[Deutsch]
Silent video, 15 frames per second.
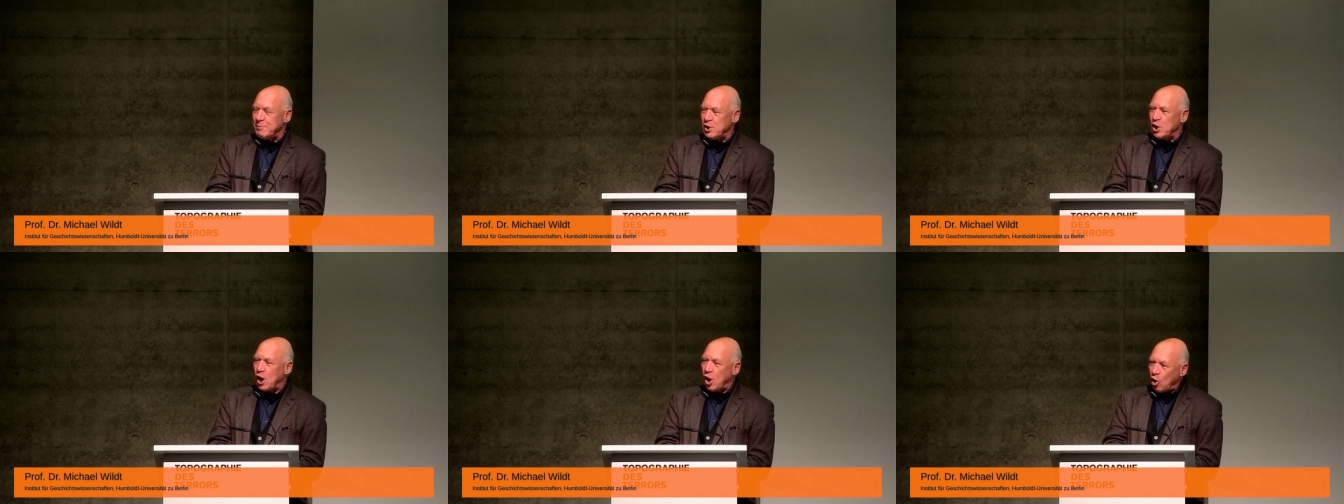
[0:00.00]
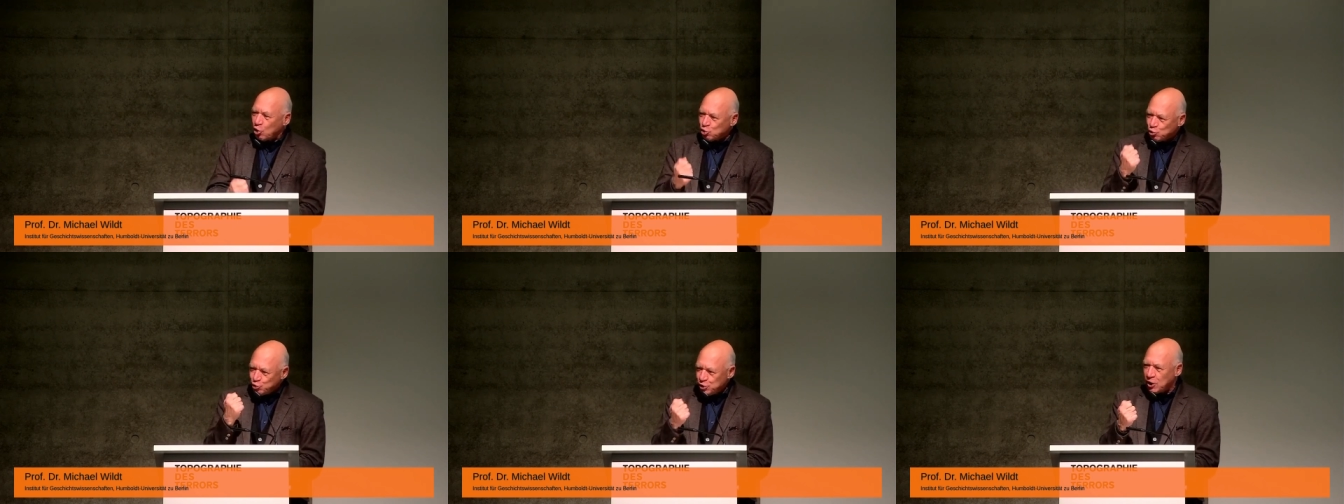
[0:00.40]
wenn man
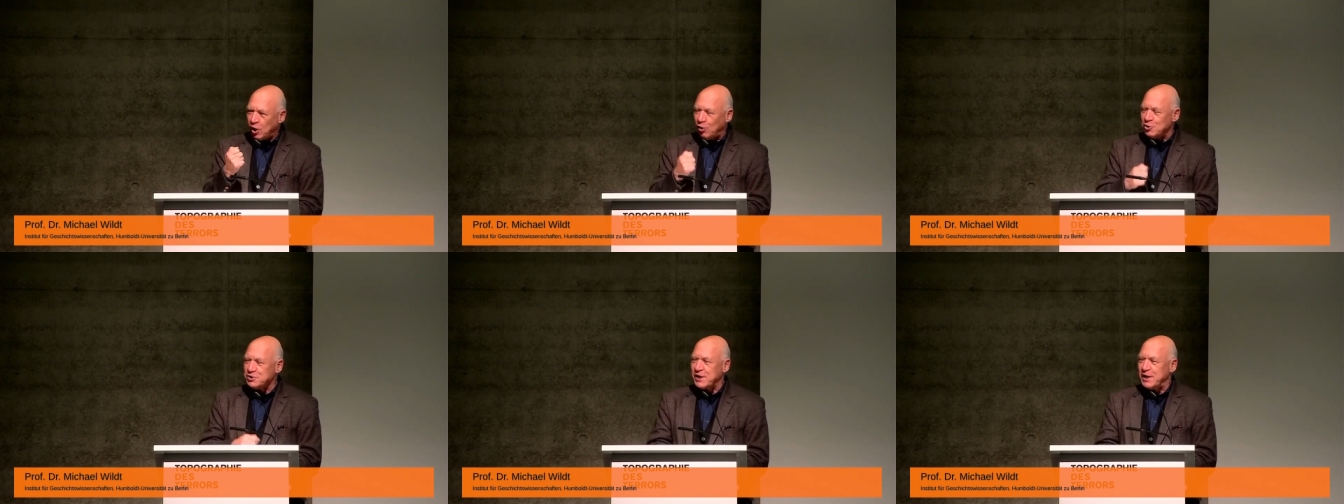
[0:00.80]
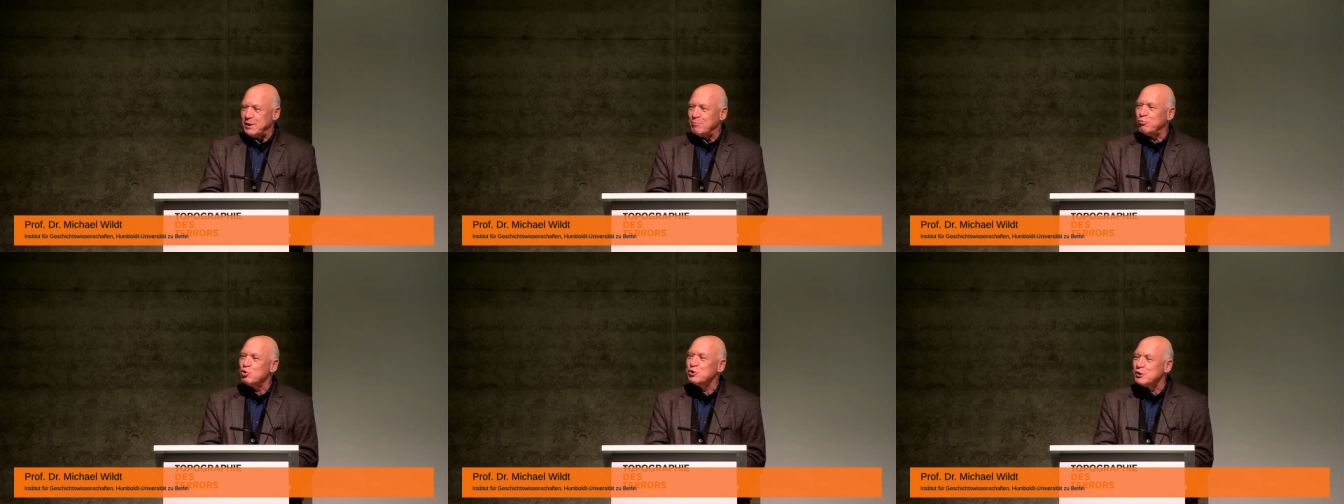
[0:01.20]
auch durchaus
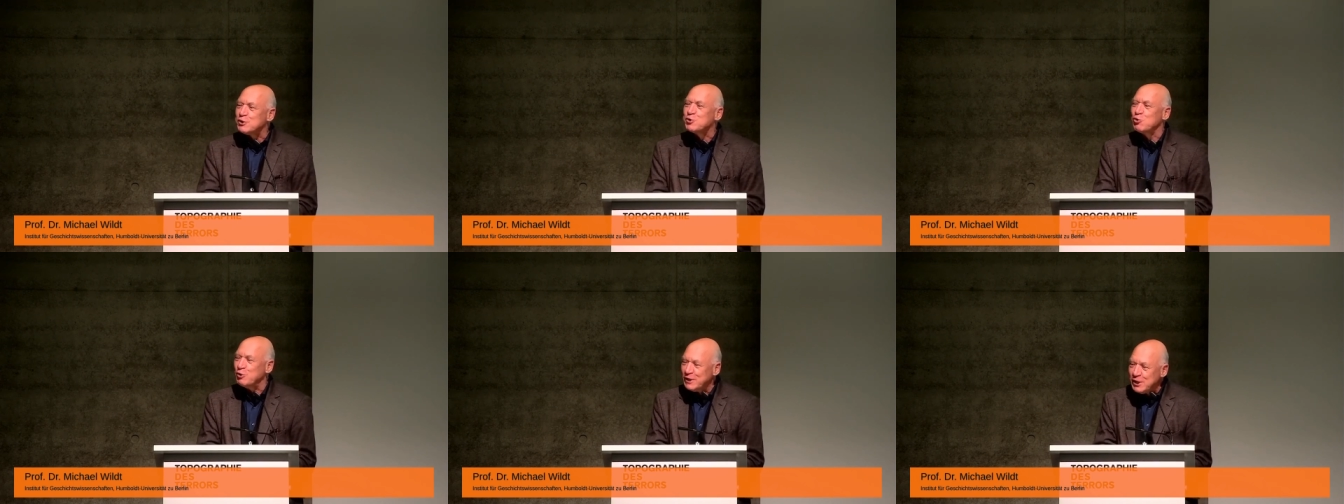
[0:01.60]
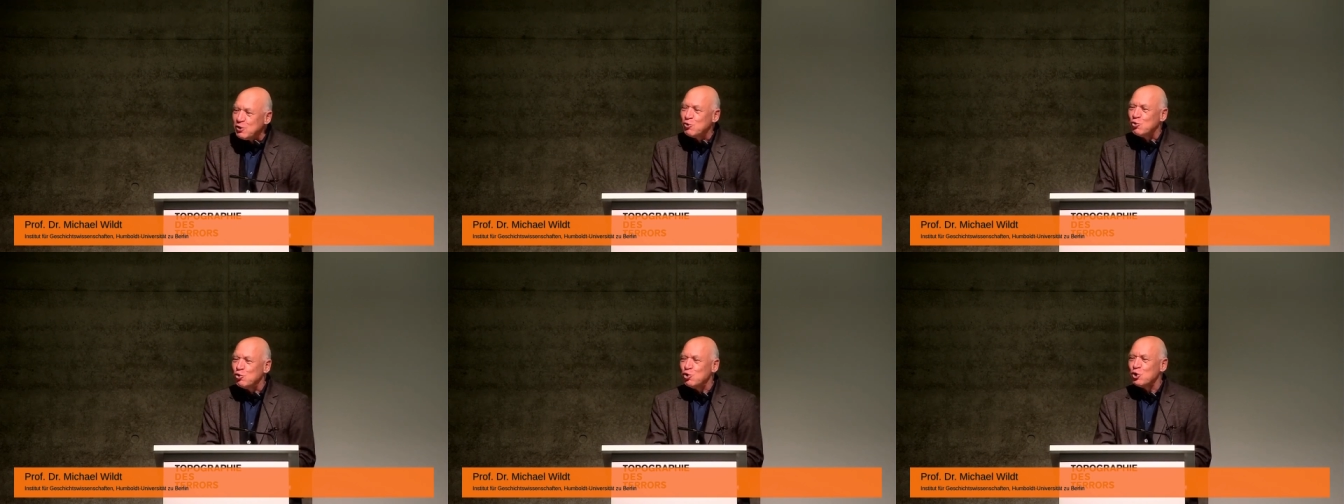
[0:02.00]
eine
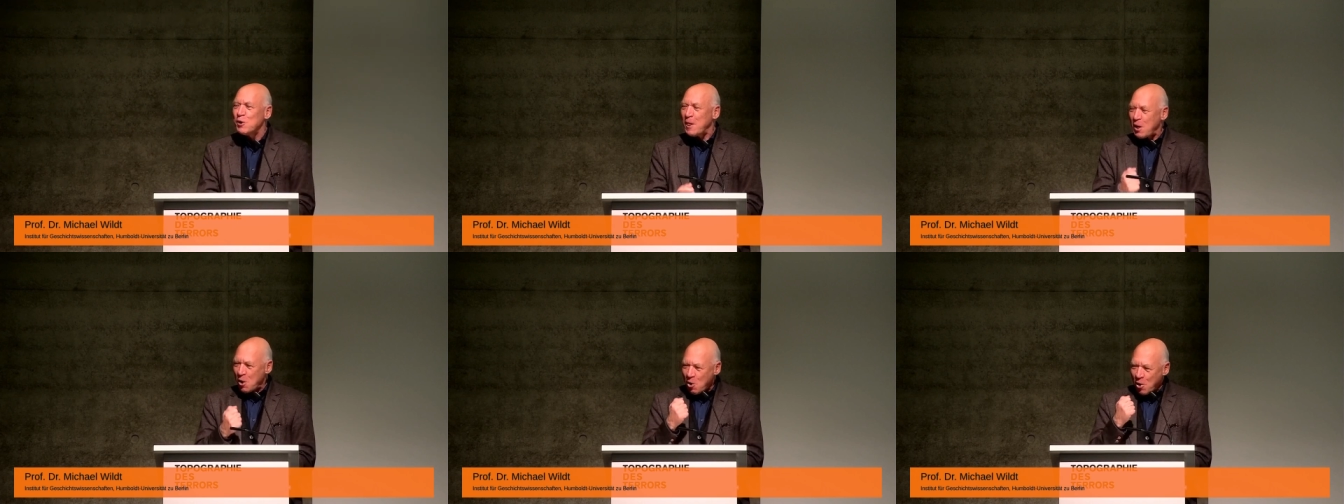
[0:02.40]
Positionierung